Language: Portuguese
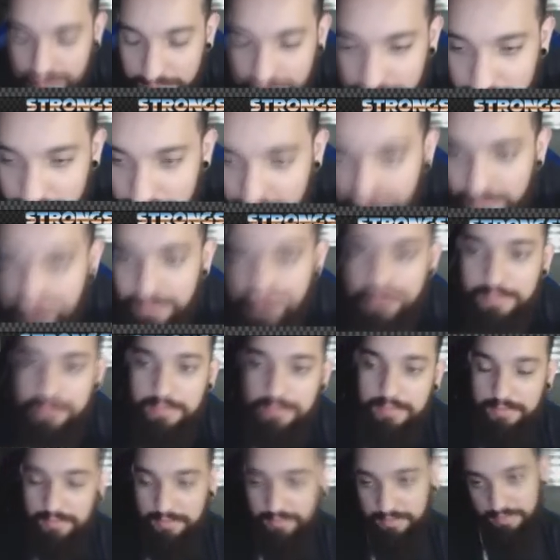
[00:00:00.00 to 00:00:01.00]
É um
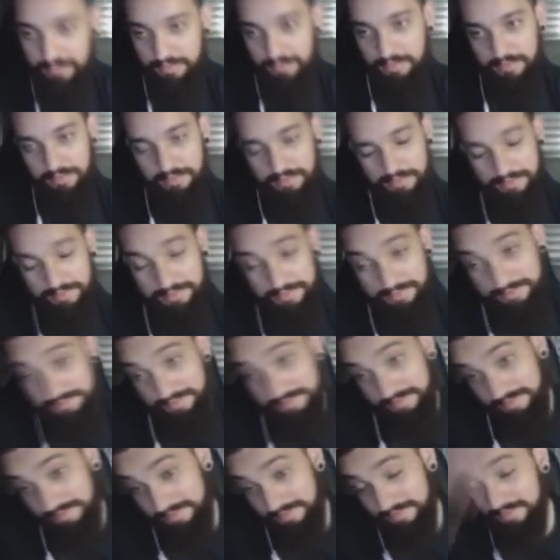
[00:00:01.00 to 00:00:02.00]
puzzlezinho aí, ó. De
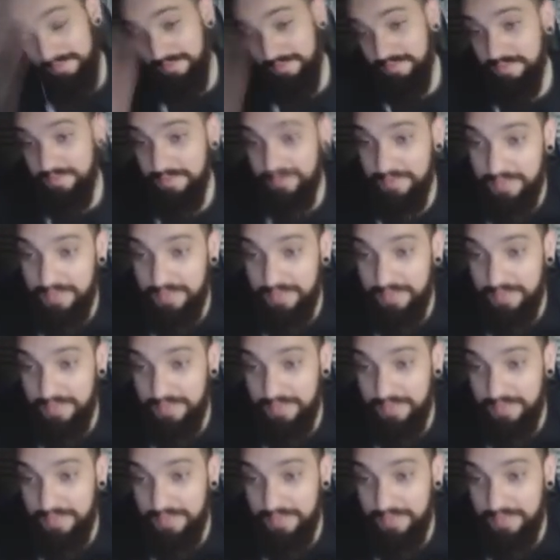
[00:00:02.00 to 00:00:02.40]
leve. Uhum.